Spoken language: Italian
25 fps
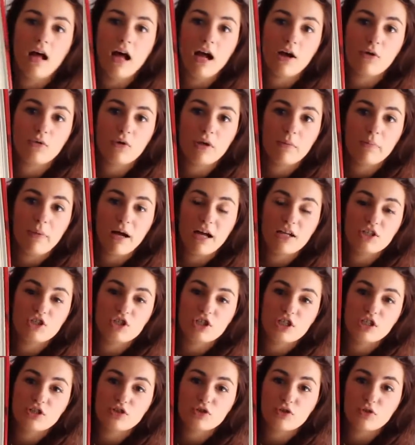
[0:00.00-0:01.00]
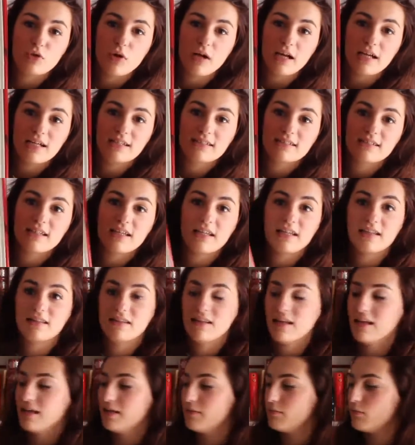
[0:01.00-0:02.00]
Alcune pagine sono anche
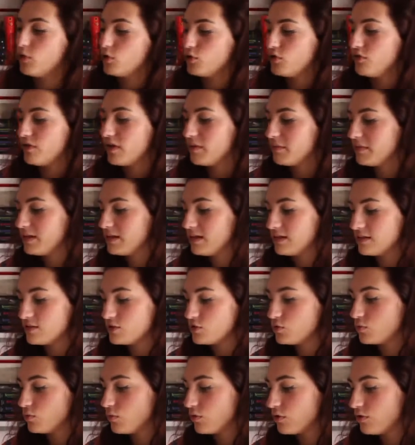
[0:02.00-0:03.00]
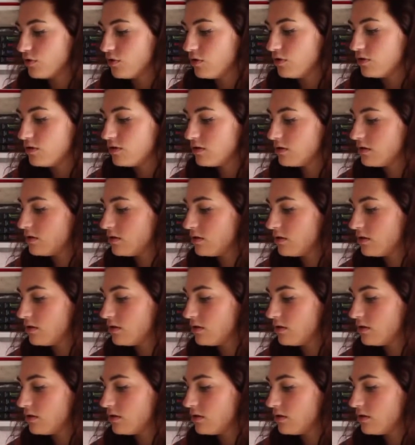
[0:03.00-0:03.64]
scritte in modo veramente assurdo,